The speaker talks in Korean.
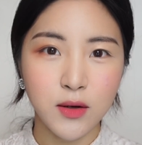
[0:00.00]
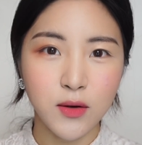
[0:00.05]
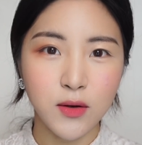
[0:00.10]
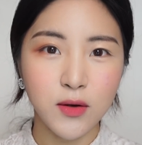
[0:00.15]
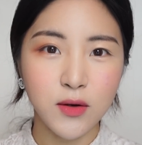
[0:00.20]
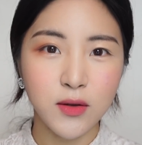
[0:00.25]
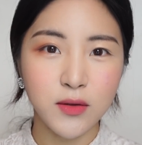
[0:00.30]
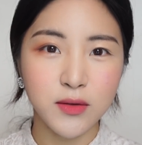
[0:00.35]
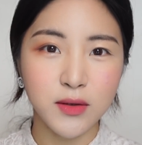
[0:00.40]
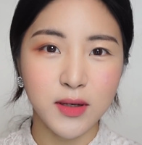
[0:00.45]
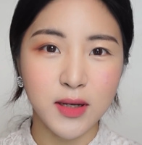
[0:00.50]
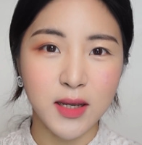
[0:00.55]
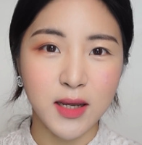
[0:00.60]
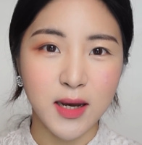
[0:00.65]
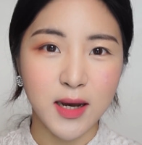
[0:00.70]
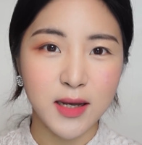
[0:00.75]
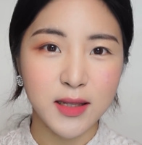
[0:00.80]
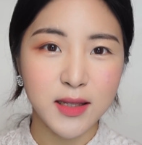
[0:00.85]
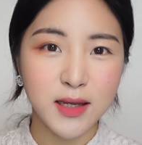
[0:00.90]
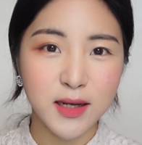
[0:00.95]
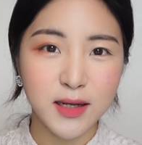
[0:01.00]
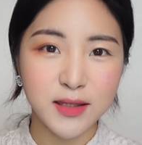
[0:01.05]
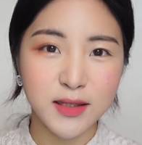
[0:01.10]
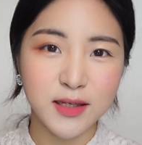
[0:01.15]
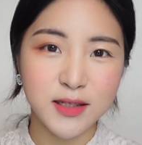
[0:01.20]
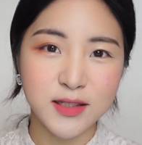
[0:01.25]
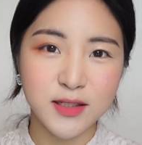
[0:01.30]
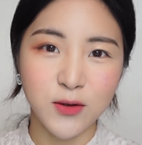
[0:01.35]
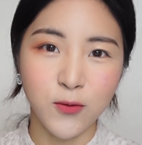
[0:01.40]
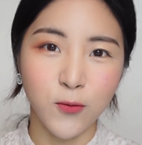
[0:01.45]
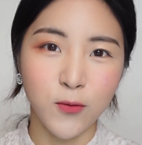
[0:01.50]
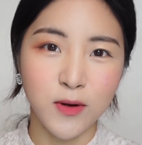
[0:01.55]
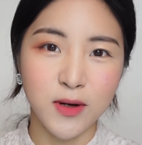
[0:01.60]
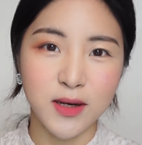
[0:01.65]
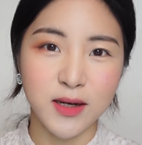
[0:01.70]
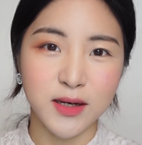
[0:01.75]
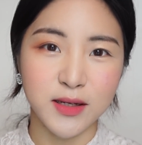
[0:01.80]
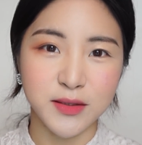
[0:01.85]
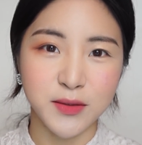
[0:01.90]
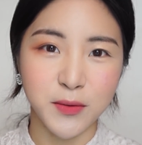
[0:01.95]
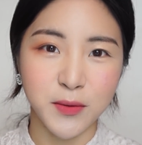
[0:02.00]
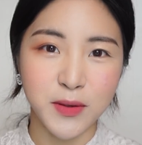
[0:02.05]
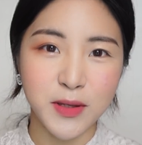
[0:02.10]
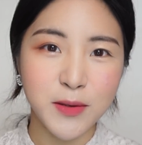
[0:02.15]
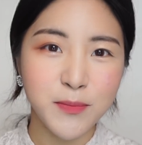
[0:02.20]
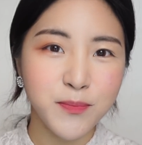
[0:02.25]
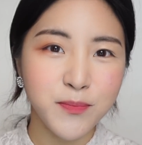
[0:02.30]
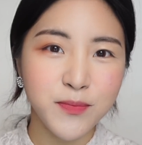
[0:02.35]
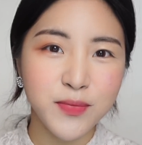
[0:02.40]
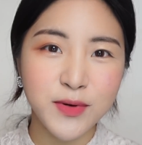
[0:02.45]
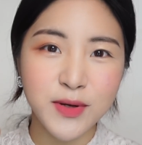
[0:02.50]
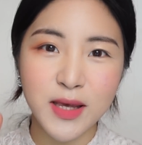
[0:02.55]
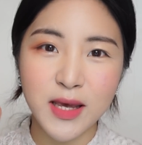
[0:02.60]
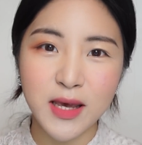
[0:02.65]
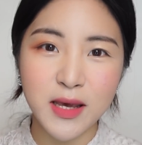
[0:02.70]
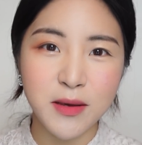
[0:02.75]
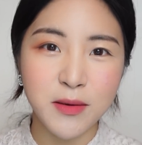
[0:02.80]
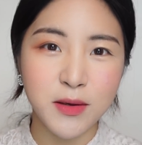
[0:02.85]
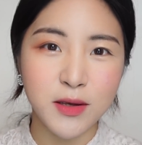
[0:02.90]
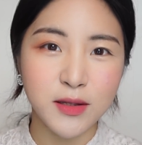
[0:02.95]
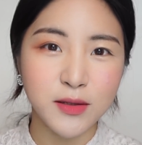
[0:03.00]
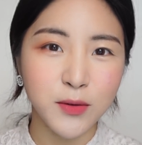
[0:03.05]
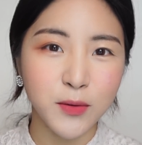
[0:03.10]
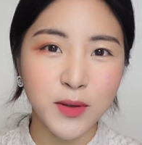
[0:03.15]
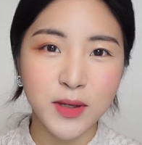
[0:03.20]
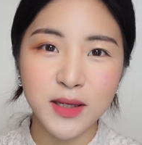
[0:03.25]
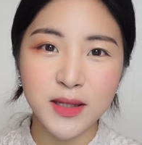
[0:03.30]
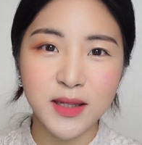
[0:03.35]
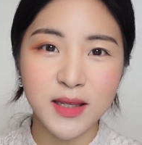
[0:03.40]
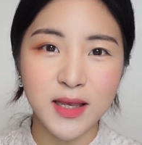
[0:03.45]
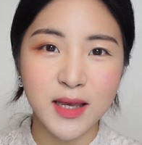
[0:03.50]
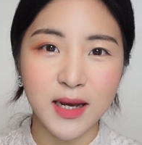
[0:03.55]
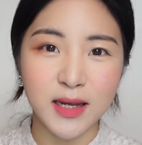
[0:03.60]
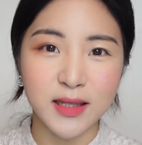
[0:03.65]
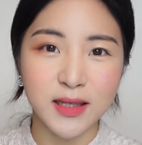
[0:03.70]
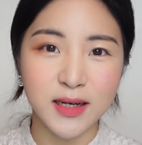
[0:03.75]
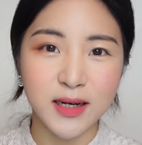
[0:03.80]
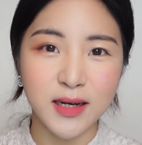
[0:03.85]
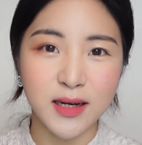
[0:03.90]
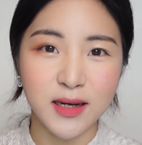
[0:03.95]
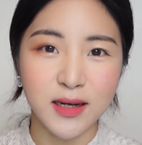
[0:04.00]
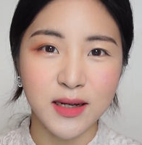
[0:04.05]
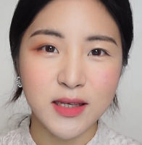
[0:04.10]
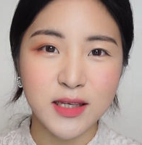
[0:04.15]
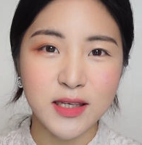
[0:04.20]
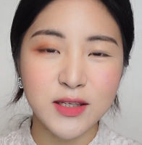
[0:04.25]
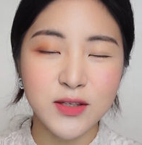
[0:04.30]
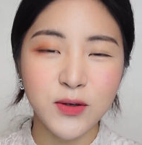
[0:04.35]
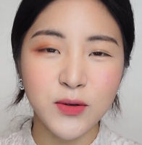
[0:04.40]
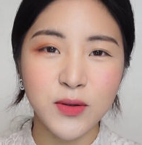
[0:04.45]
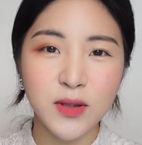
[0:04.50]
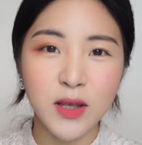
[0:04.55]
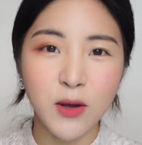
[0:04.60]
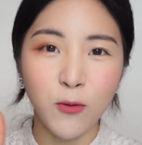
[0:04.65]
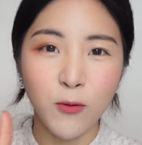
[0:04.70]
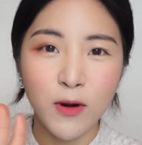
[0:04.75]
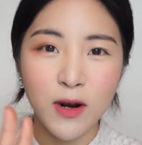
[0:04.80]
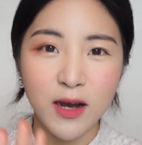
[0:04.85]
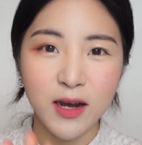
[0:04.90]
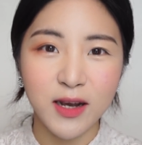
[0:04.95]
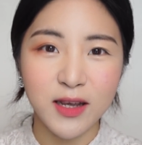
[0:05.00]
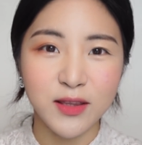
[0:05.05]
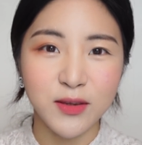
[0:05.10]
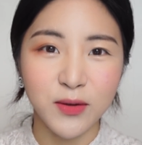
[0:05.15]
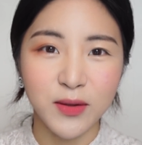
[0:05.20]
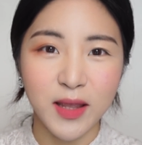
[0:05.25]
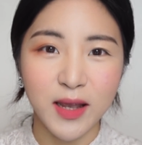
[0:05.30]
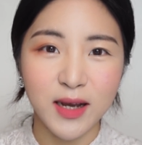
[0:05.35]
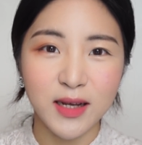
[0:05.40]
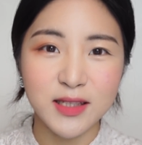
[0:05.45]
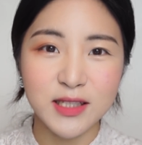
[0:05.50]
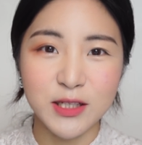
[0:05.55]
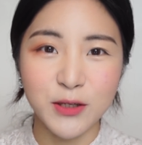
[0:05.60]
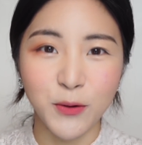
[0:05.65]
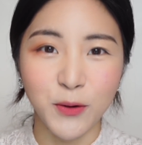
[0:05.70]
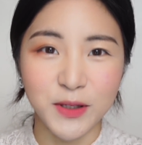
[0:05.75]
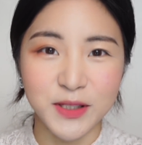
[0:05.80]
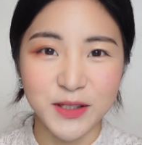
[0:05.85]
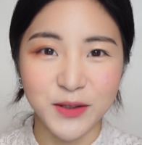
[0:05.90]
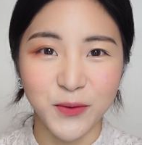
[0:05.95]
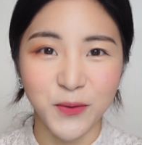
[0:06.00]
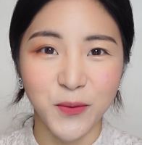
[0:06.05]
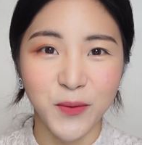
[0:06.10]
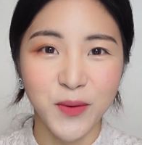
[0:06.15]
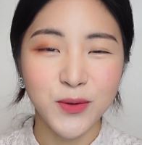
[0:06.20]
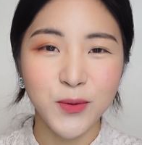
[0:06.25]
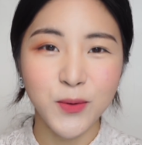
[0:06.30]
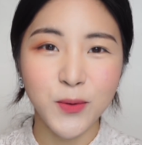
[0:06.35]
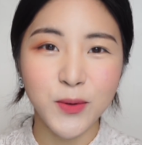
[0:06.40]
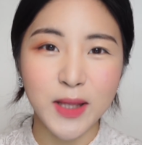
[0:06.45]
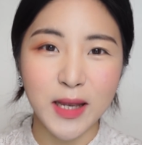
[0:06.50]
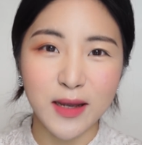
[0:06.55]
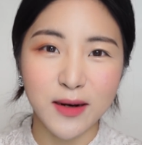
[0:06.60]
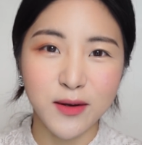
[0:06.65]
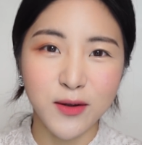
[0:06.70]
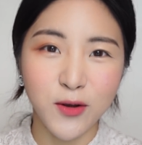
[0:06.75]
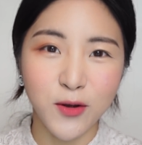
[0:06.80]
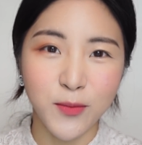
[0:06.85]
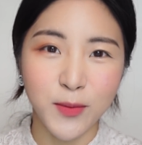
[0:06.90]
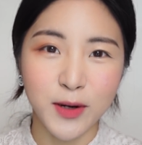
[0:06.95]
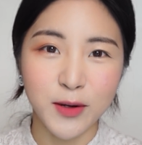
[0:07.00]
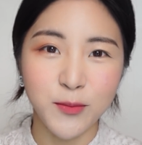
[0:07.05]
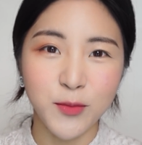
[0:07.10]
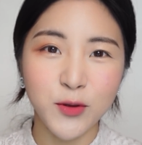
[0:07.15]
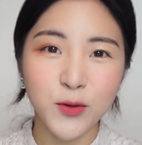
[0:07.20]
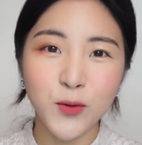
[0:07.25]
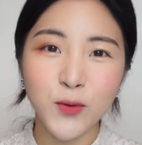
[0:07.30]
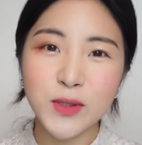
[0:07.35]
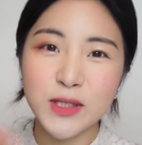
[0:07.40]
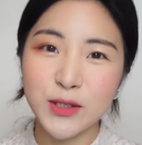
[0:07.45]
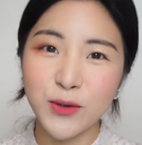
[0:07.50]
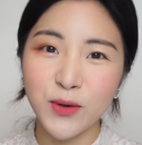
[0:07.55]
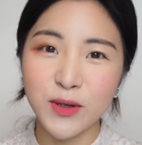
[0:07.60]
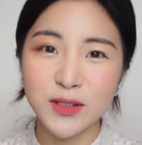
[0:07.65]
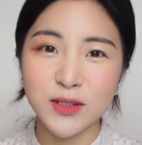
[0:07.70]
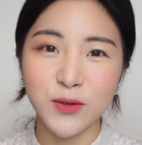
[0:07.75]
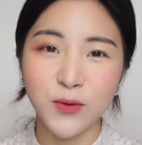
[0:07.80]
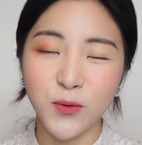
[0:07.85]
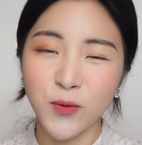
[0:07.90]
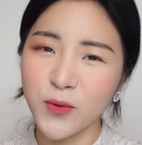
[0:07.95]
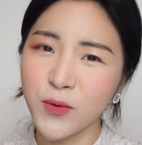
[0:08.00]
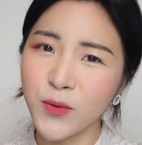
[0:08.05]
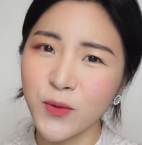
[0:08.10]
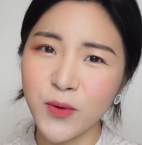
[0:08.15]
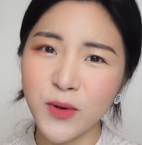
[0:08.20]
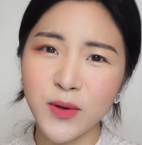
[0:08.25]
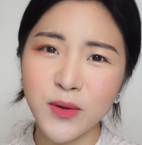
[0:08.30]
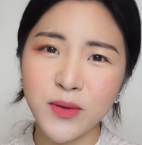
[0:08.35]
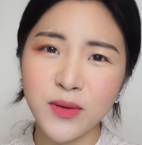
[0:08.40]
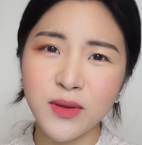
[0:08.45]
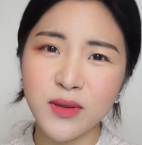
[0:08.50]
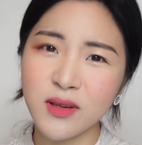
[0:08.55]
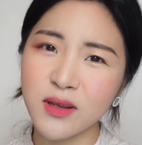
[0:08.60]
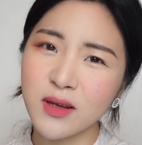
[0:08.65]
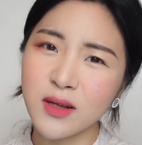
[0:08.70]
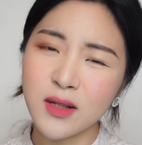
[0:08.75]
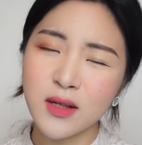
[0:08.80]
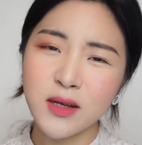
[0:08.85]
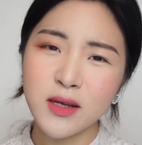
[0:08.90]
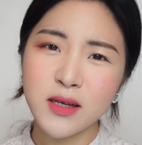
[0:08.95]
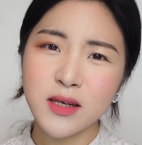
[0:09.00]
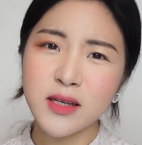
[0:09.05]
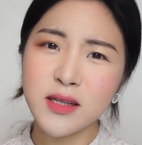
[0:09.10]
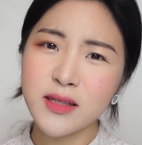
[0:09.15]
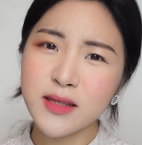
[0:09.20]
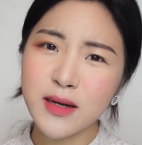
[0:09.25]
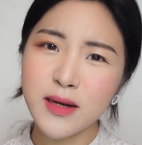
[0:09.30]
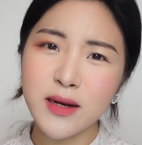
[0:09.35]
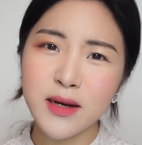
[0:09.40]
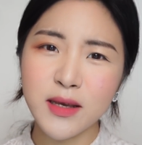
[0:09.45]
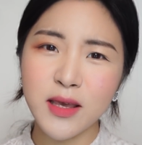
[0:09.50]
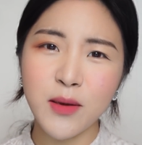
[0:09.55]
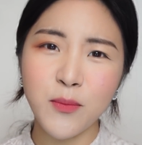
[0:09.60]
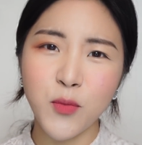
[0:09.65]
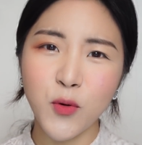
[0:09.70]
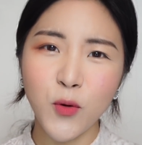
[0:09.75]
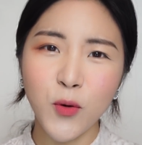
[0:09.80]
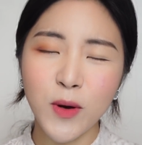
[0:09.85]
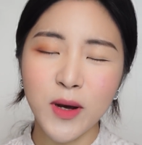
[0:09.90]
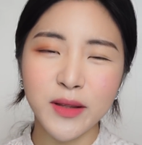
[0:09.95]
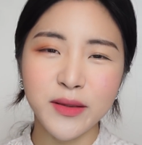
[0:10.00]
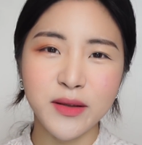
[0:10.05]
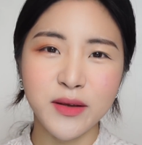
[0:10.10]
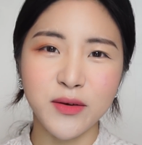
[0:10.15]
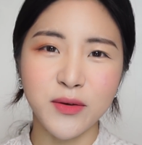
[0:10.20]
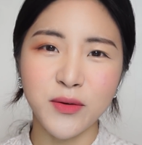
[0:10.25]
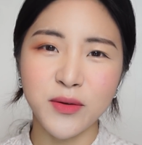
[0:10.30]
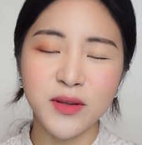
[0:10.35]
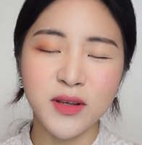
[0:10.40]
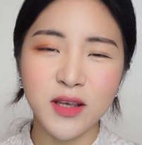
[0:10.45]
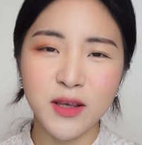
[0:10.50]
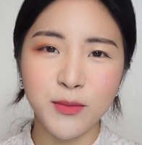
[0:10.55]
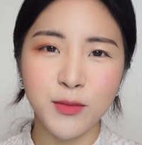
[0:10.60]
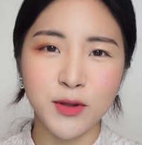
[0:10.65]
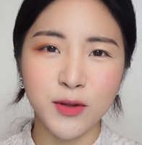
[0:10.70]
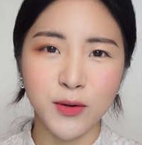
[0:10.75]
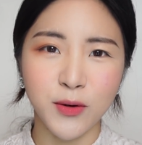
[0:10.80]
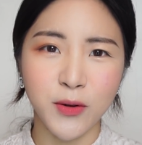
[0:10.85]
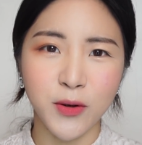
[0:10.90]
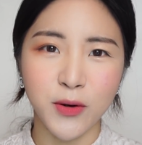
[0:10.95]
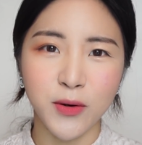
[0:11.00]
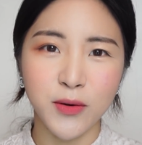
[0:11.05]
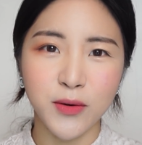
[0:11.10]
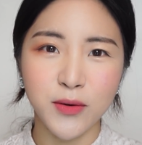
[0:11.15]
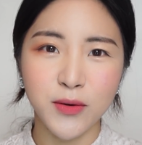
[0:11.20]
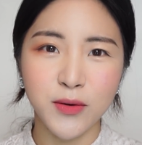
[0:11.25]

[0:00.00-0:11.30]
컬러들이 하나하나씩 올라가서 이쁘게 섞이는 게 아니라 이전에 올라가 있던 애가 지워지고 또 다른 걸 바르면 또 지워지고 이런 이상하게 묘한 그런 느낌이 들어요.